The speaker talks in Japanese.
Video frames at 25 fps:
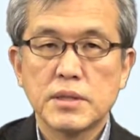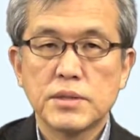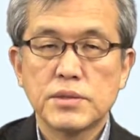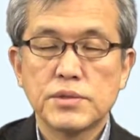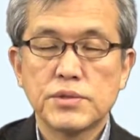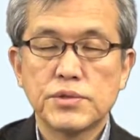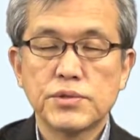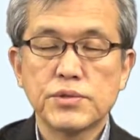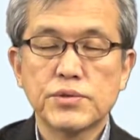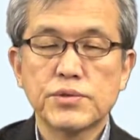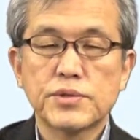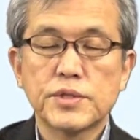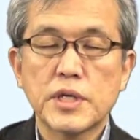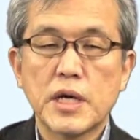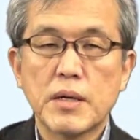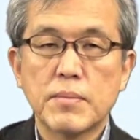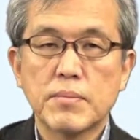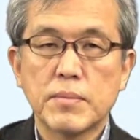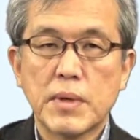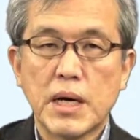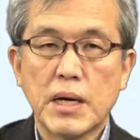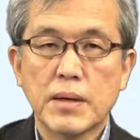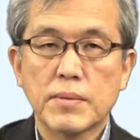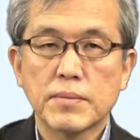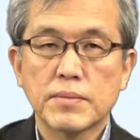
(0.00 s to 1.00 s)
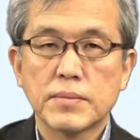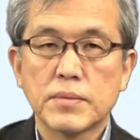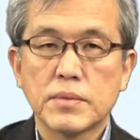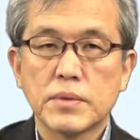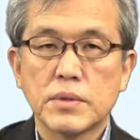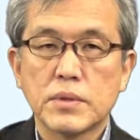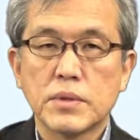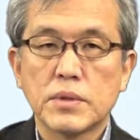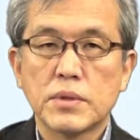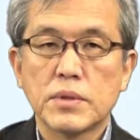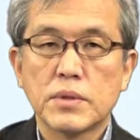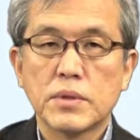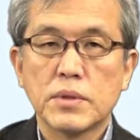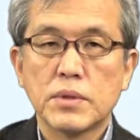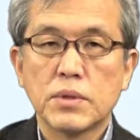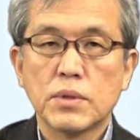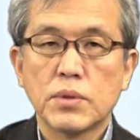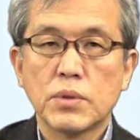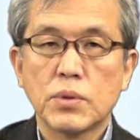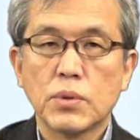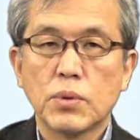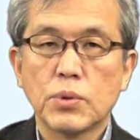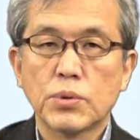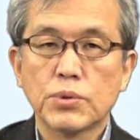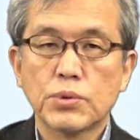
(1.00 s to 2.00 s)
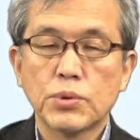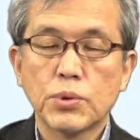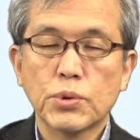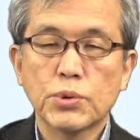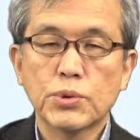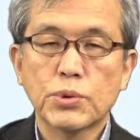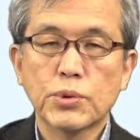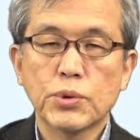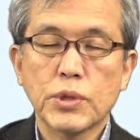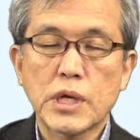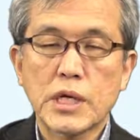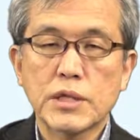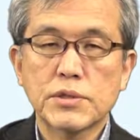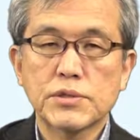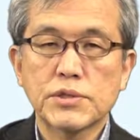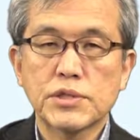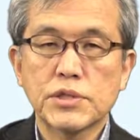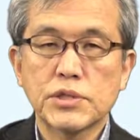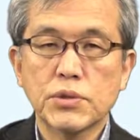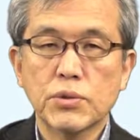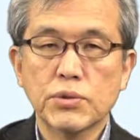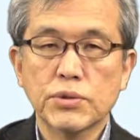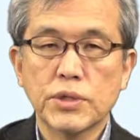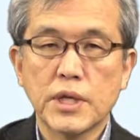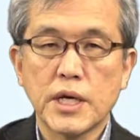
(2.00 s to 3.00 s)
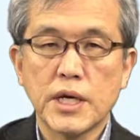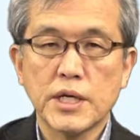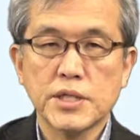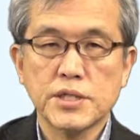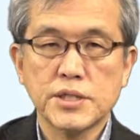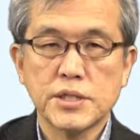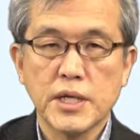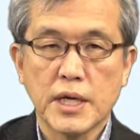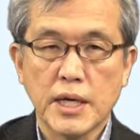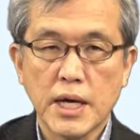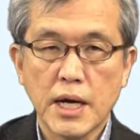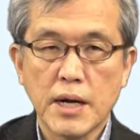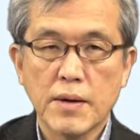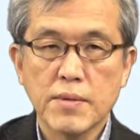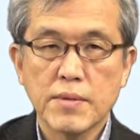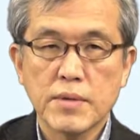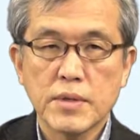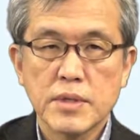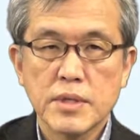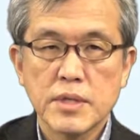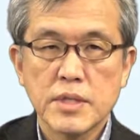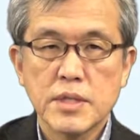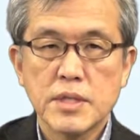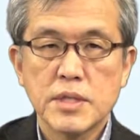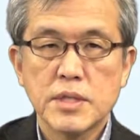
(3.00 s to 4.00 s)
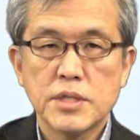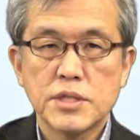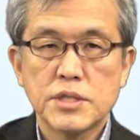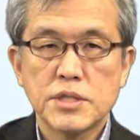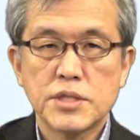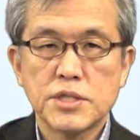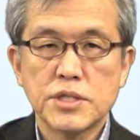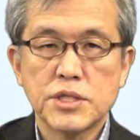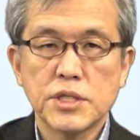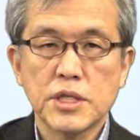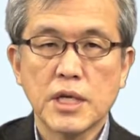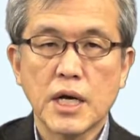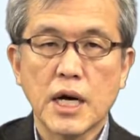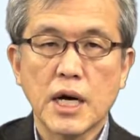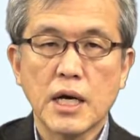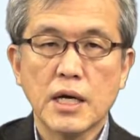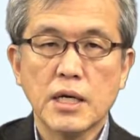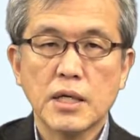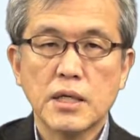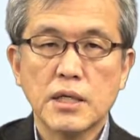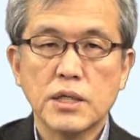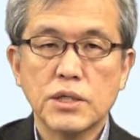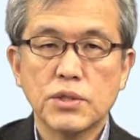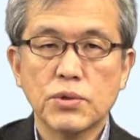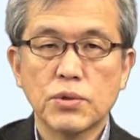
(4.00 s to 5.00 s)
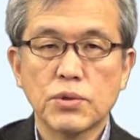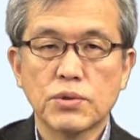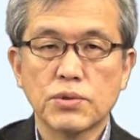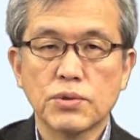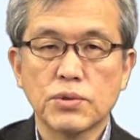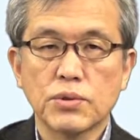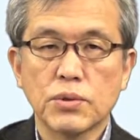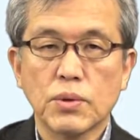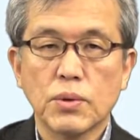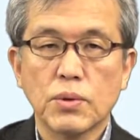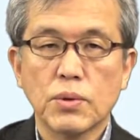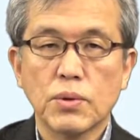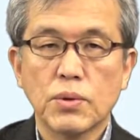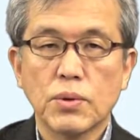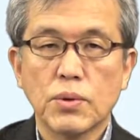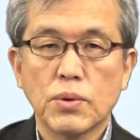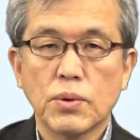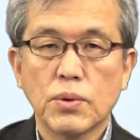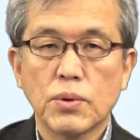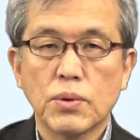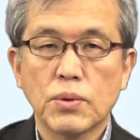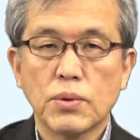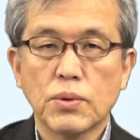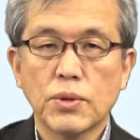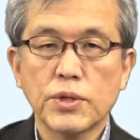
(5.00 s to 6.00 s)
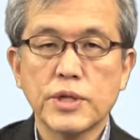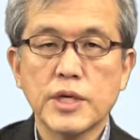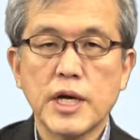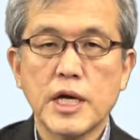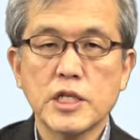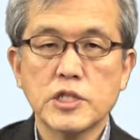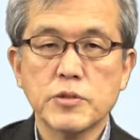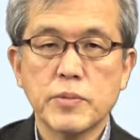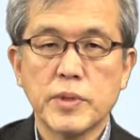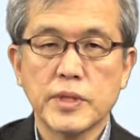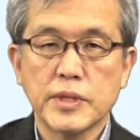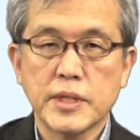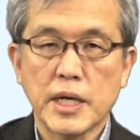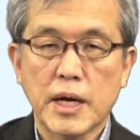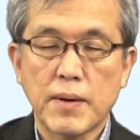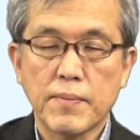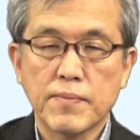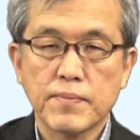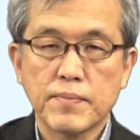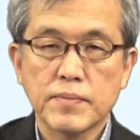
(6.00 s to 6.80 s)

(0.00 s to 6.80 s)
13番弟が口答えしたら父がひどく怒り始めた